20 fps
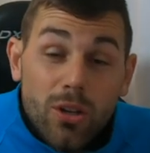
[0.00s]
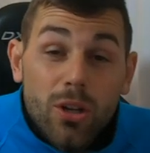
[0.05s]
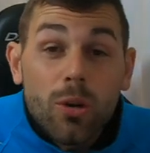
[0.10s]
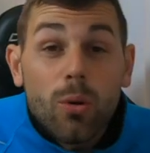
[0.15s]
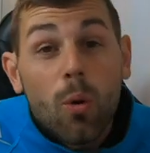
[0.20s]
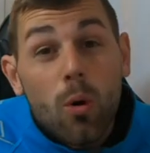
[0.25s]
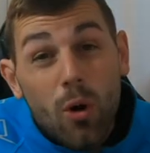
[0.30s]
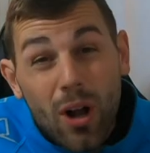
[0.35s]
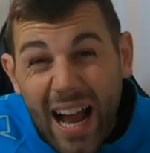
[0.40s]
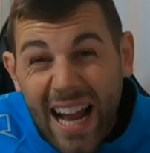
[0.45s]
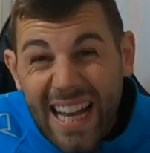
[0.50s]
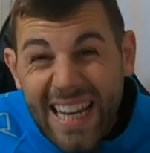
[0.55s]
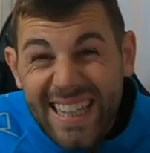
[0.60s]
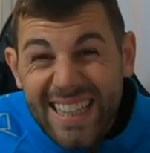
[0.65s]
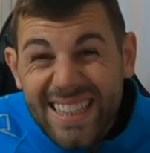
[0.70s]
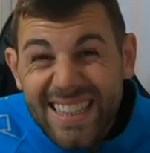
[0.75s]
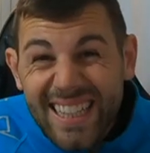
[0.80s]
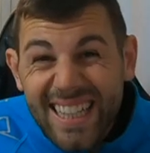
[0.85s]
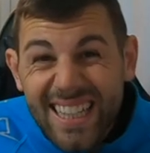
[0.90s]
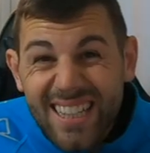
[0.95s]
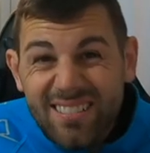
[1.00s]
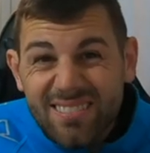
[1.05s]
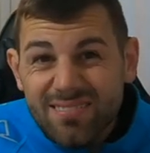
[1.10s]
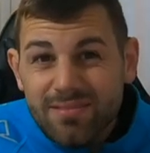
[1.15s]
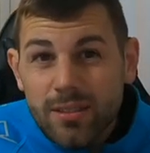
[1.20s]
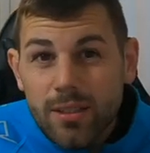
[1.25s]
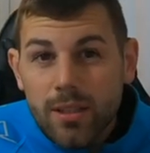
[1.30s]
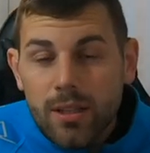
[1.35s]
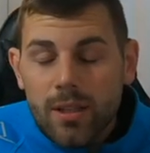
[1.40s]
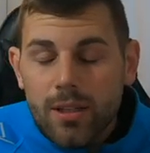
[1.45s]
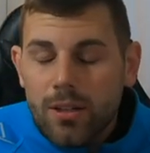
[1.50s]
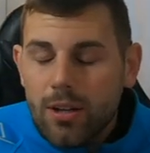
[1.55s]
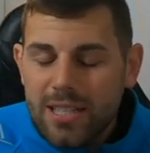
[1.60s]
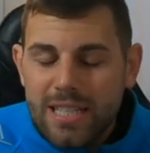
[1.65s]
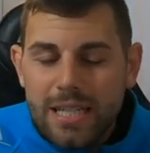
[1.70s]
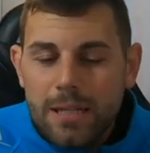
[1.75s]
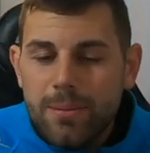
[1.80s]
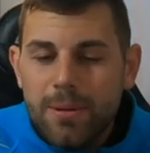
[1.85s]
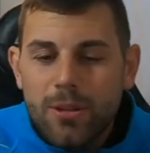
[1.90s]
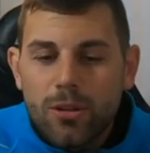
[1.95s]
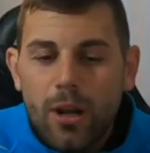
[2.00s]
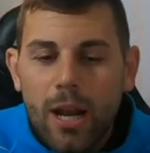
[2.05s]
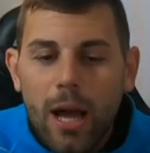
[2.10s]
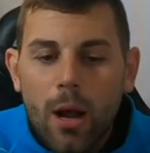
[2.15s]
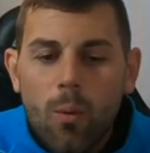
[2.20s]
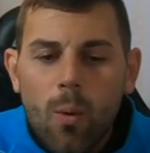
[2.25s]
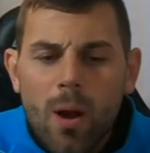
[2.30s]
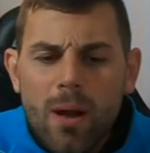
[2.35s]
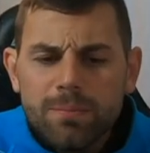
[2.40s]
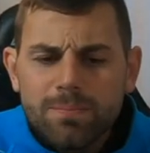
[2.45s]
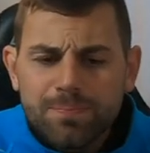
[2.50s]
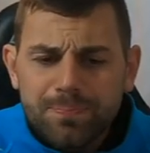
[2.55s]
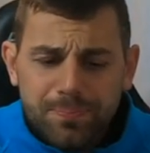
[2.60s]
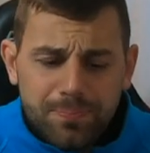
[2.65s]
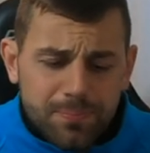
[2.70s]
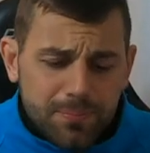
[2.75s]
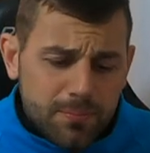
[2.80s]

y luego caliente, casi hirviendo el agua.